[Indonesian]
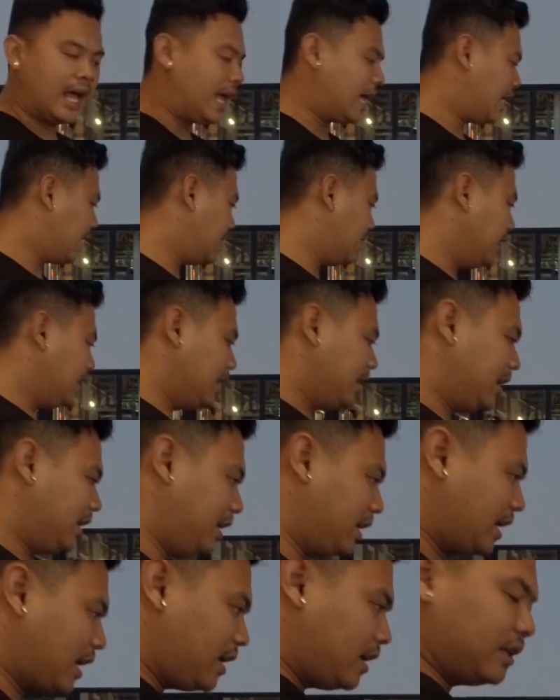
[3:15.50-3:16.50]
Nah,
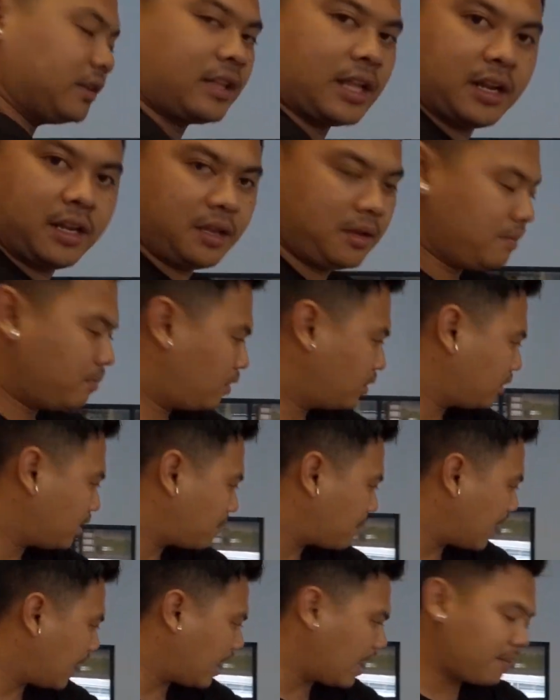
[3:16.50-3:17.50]
ini kan tadi
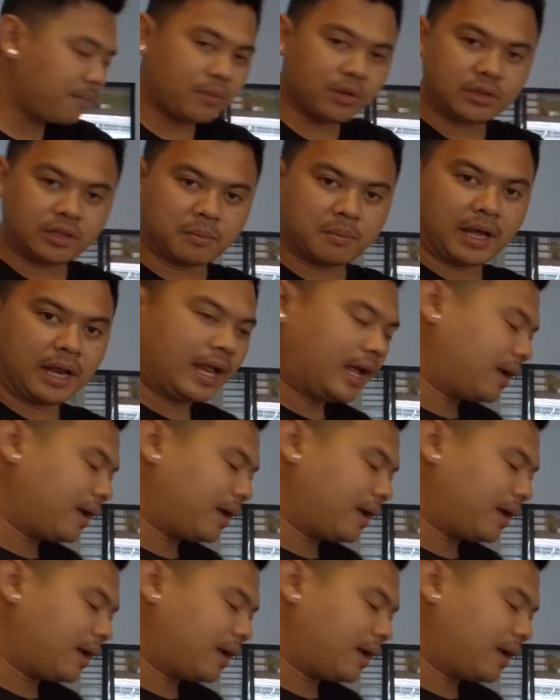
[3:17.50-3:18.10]
motor balap, motor